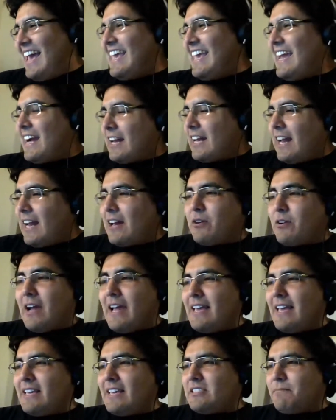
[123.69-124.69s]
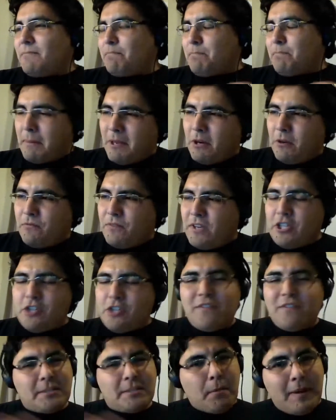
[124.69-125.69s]
E é claro, esse primeiro
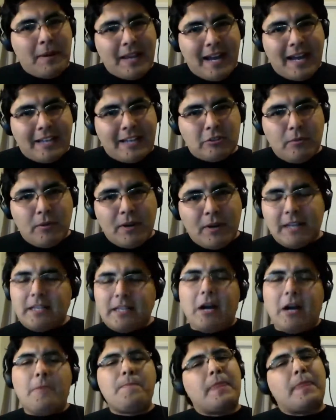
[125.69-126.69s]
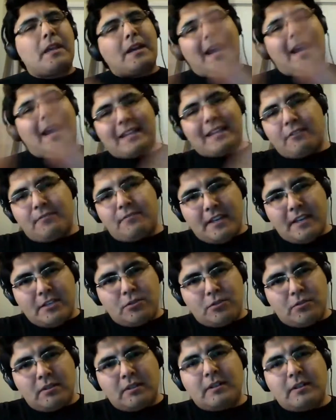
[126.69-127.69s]
vídeo vai ser publicado no meu canal, cada
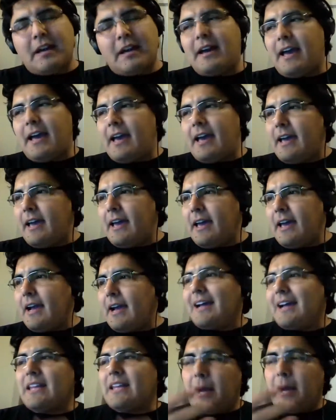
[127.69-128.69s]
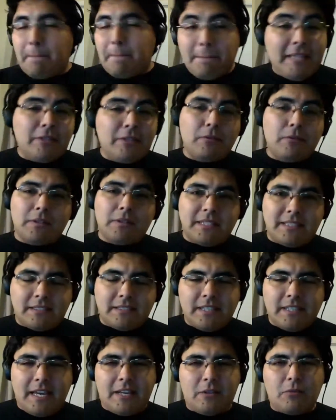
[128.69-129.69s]
vídeo, é, cada capítulo
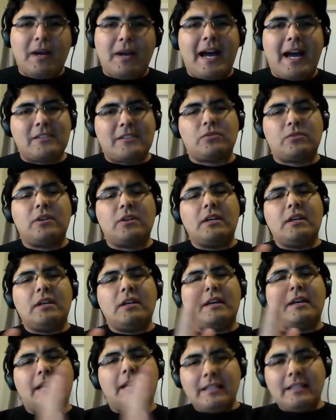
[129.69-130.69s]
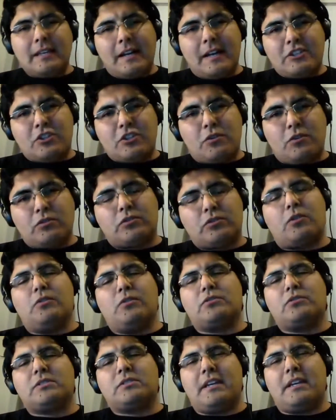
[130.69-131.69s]
dessa série, no caso, Internet
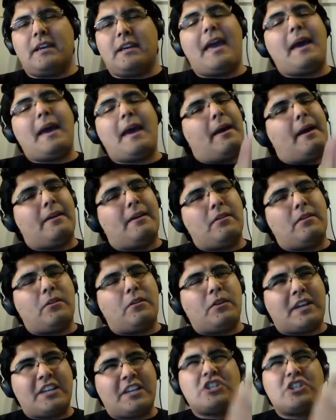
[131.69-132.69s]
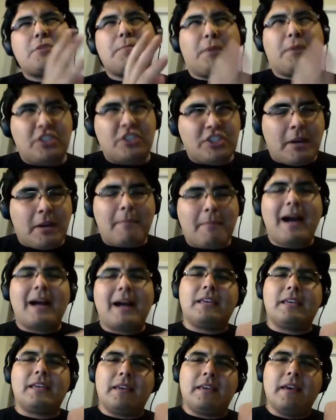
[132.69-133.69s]
Controls, que é que a gente pode chamar
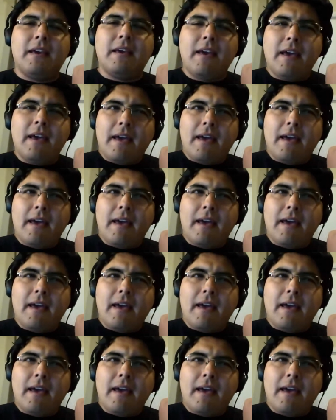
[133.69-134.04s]
aqui